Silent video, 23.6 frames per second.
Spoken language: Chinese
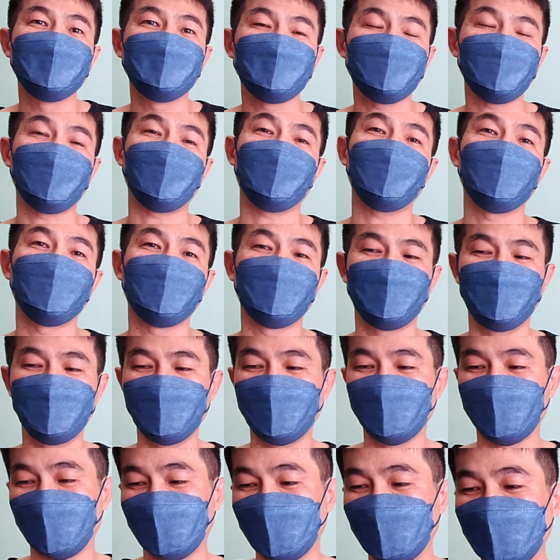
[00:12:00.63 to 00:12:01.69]
对啊，何
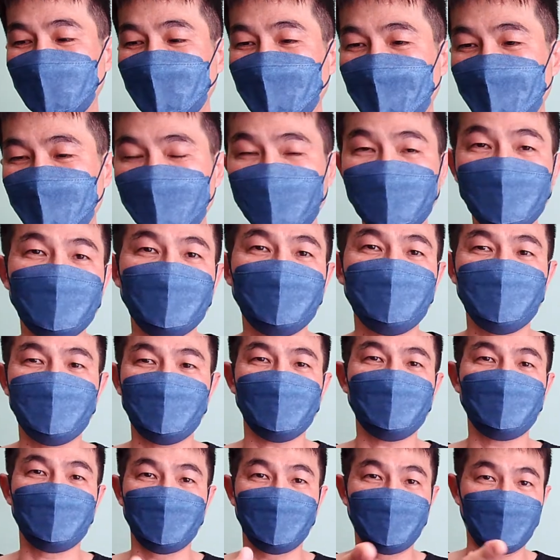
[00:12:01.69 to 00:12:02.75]
必呢？那你
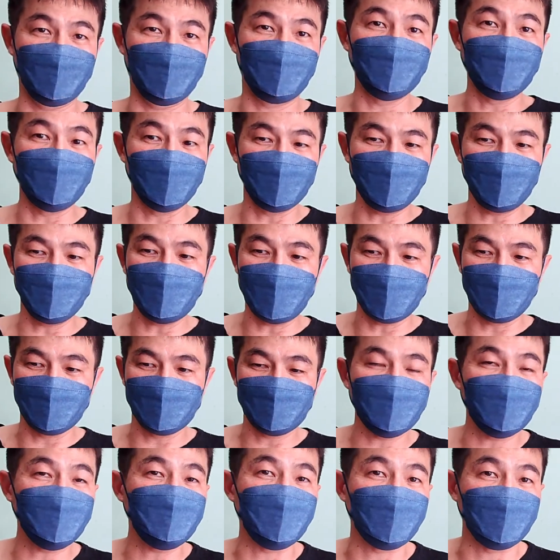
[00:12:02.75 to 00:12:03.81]
就你如果遇到我
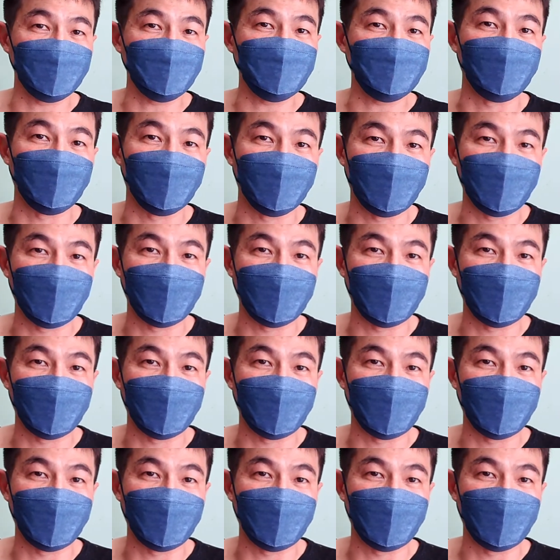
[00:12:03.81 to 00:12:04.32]
这一种，你怎么